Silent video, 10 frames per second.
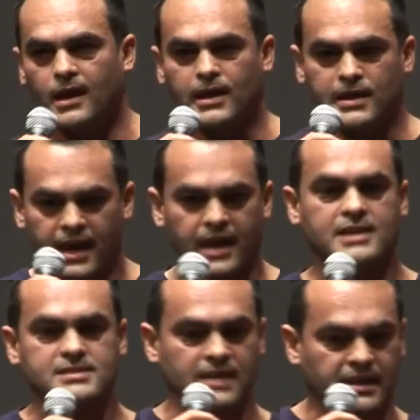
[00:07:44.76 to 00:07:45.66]
E é
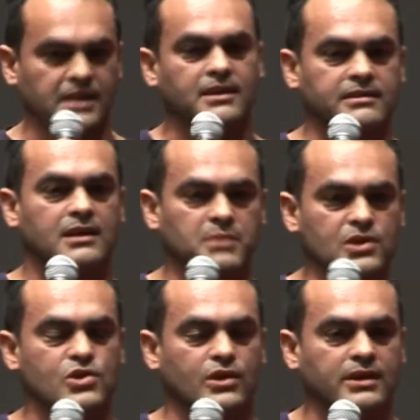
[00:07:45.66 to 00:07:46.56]
essa aqui entra a minha
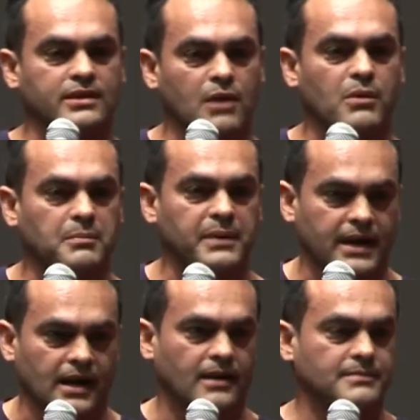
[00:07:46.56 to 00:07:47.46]
história de há um ano para
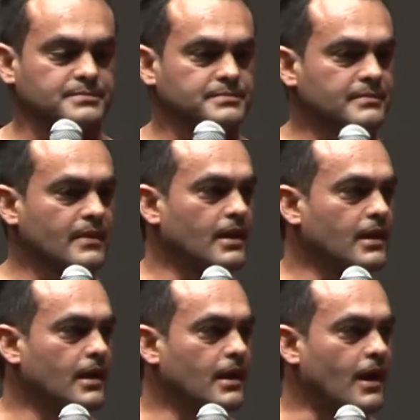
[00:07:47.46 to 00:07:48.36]
cá.
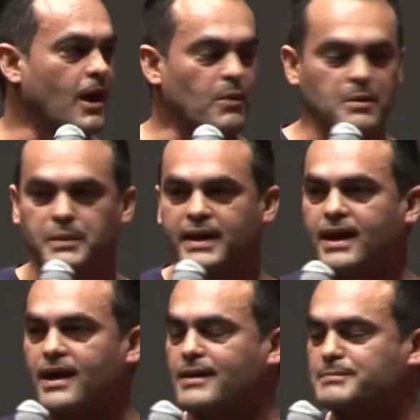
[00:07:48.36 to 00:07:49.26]
Há um ano para
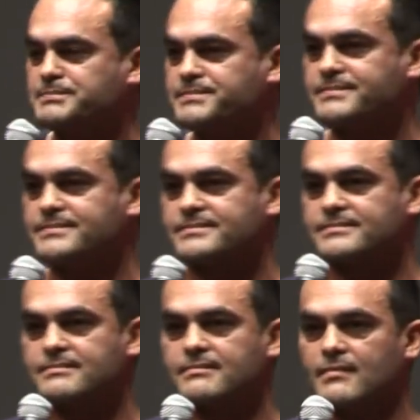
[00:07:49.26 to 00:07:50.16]
cá,
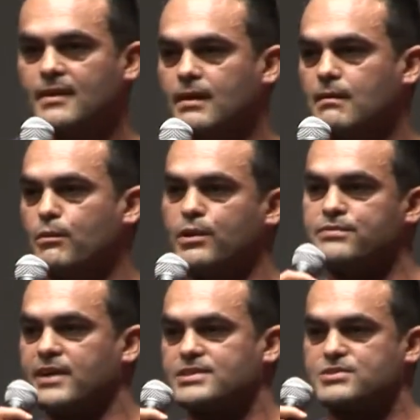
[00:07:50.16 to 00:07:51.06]
o
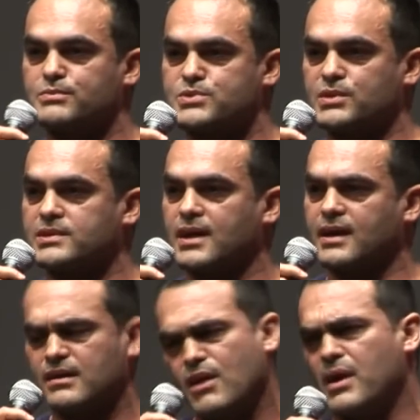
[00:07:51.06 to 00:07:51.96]
universo começou a
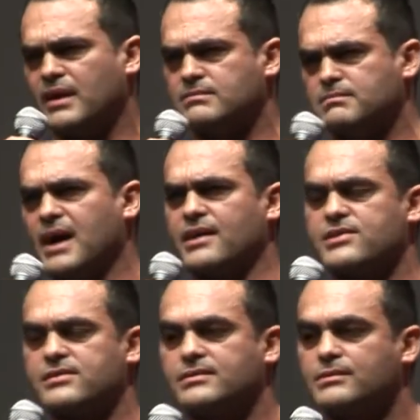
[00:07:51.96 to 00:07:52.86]
tirar. Há um ano,
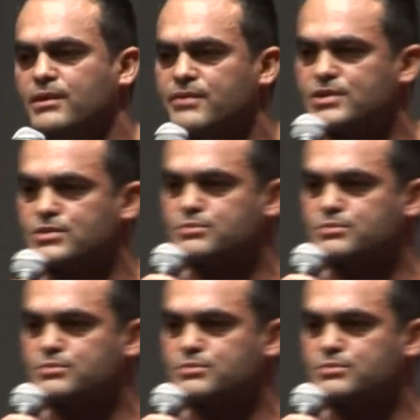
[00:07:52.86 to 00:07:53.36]
mais. O universo